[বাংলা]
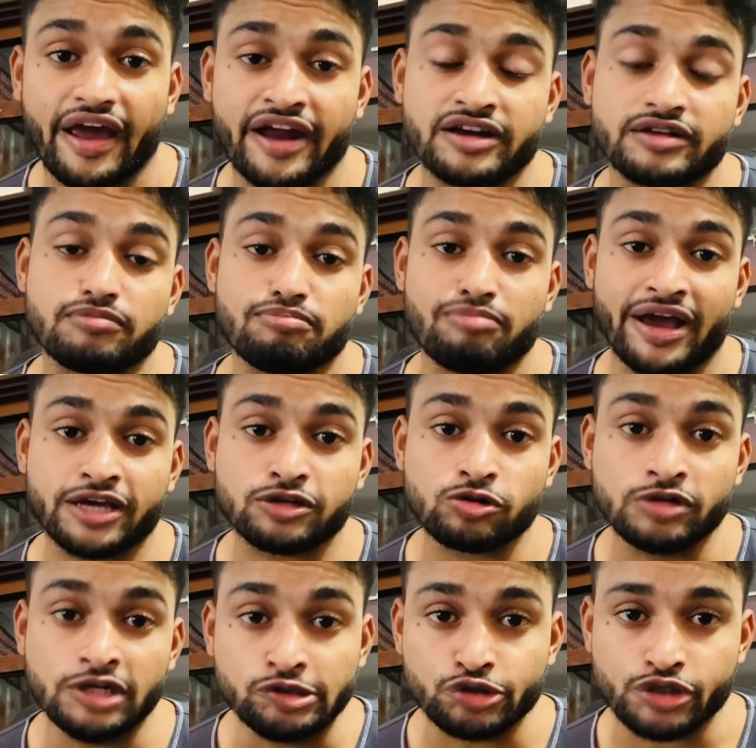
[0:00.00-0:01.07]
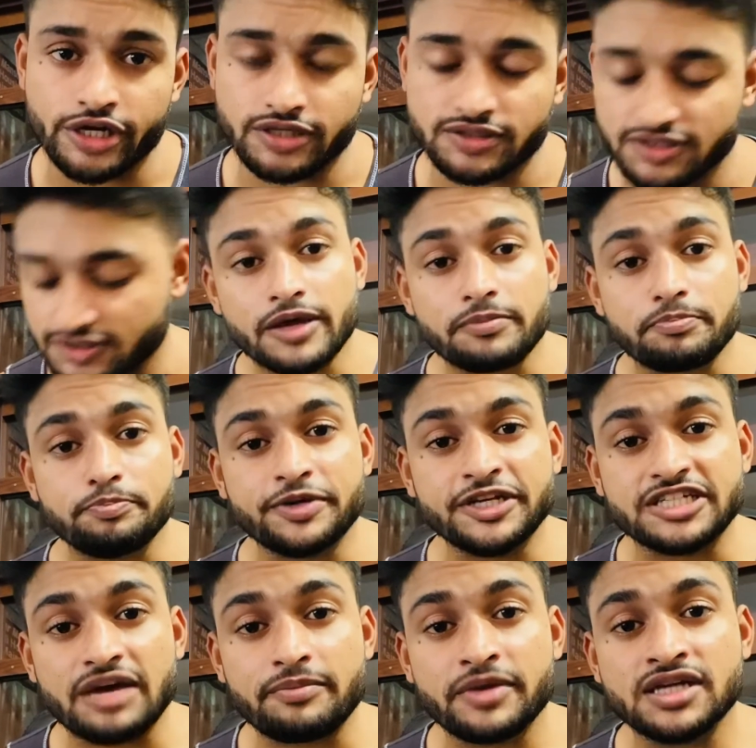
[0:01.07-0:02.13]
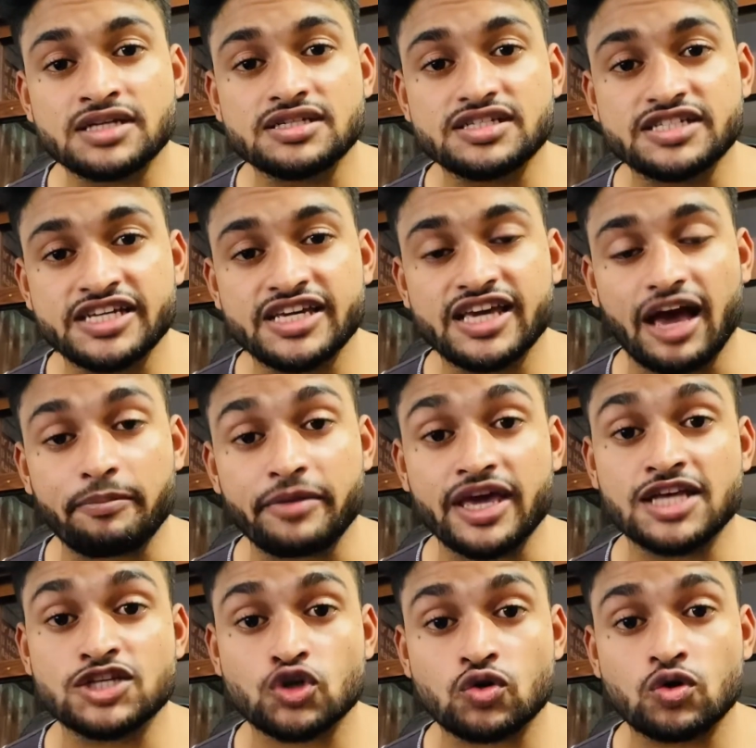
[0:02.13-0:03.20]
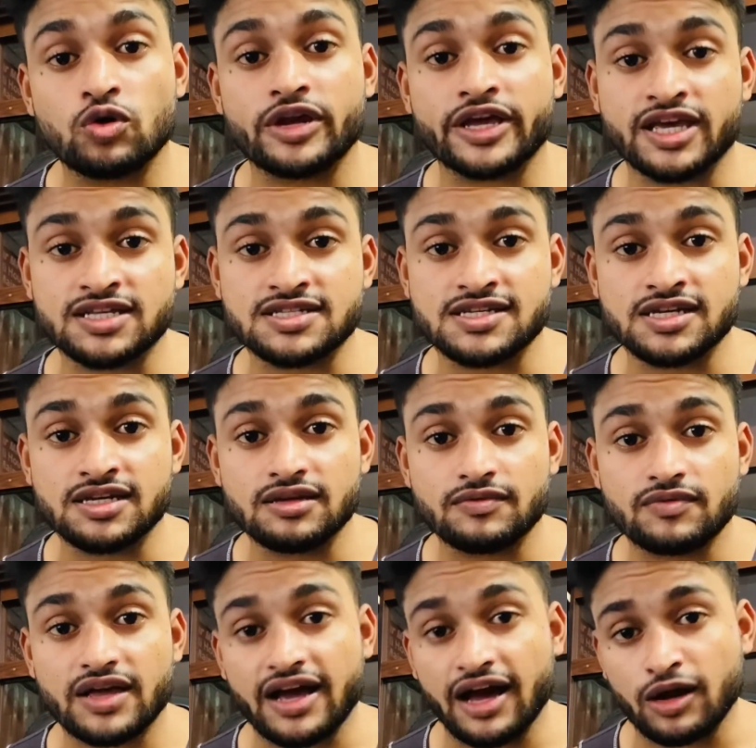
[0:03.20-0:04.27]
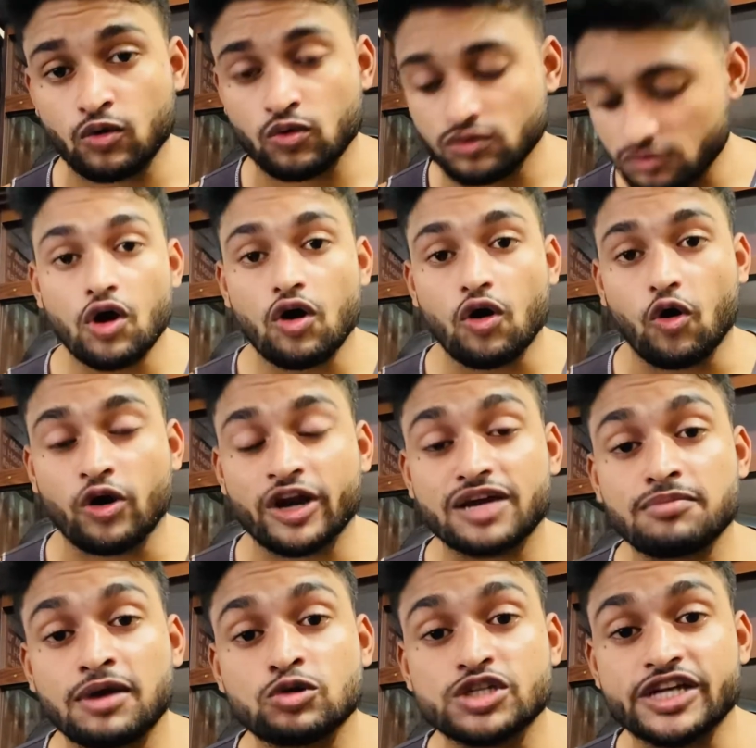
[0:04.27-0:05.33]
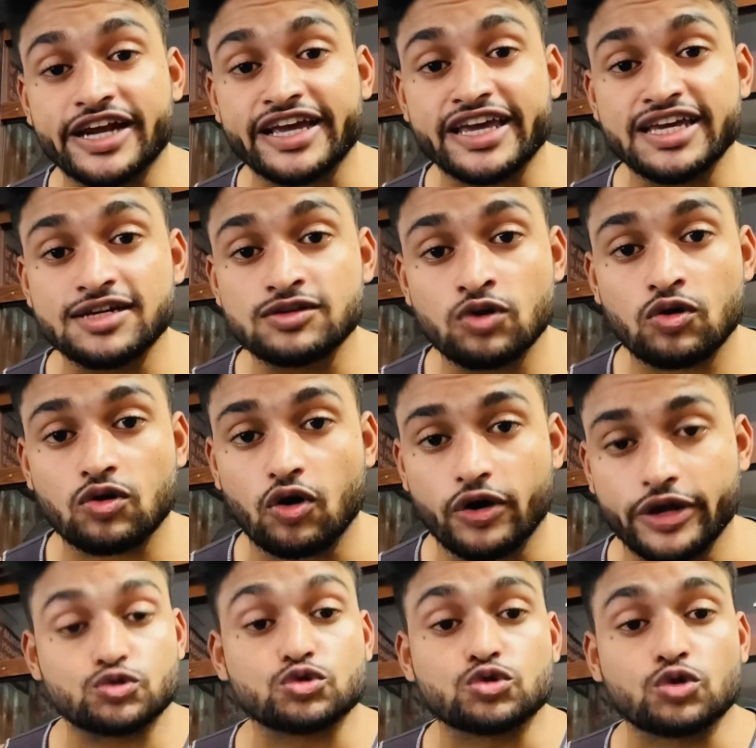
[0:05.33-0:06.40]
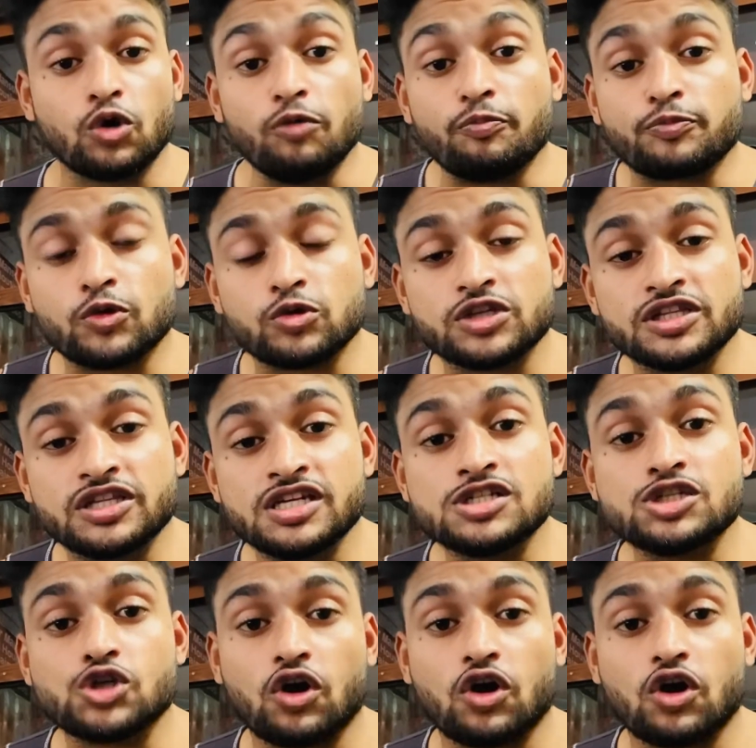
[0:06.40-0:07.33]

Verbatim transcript: অ্যান্ড মাইক্রোনিউট্রিয়েন্টস ভিটামিন ডি আমি এই জন্য রেখেছি কারণ অনেক মানুষ এটাকে ইগনোর করে তো প্রতিদিন